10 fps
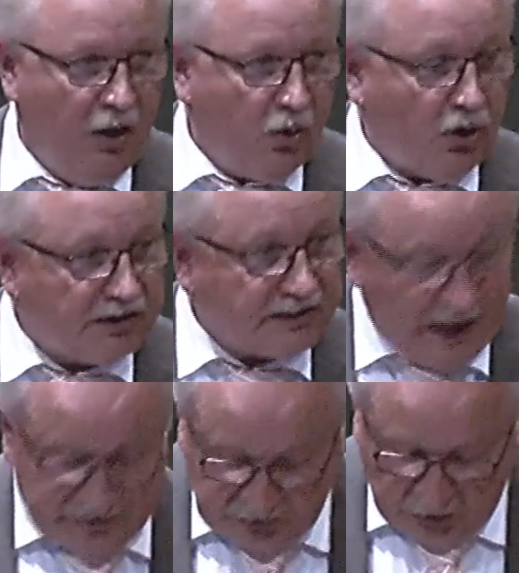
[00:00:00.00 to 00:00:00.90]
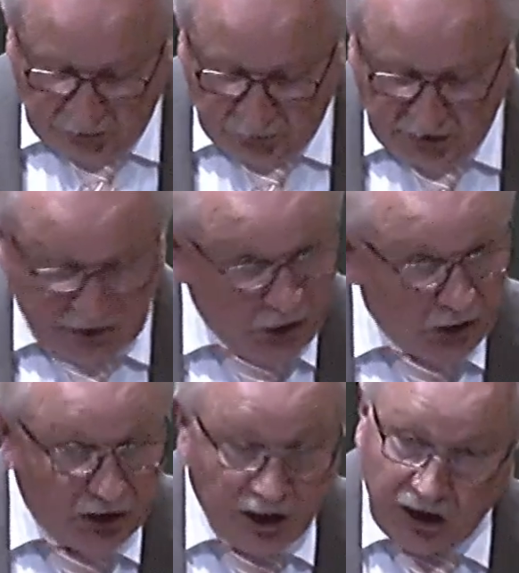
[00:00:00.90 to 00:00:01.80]
und Gottes Geist in euch wohnt? Ihr könnt
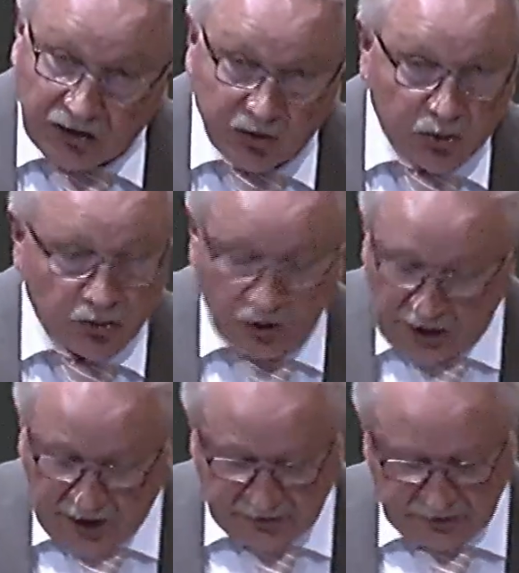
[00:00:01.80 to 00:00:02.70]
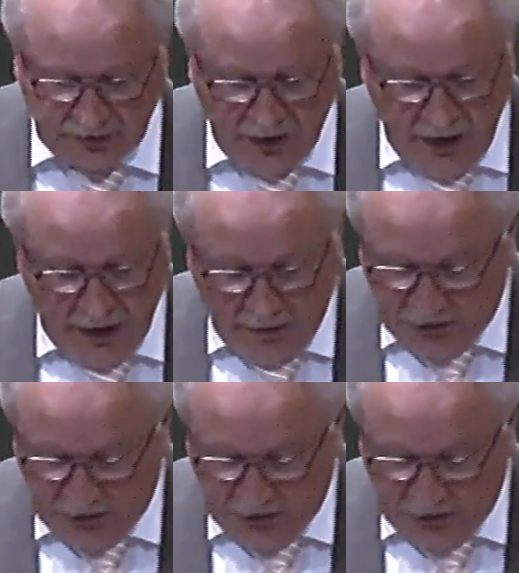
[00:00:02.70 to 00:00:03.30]
nicht tun und lassen mit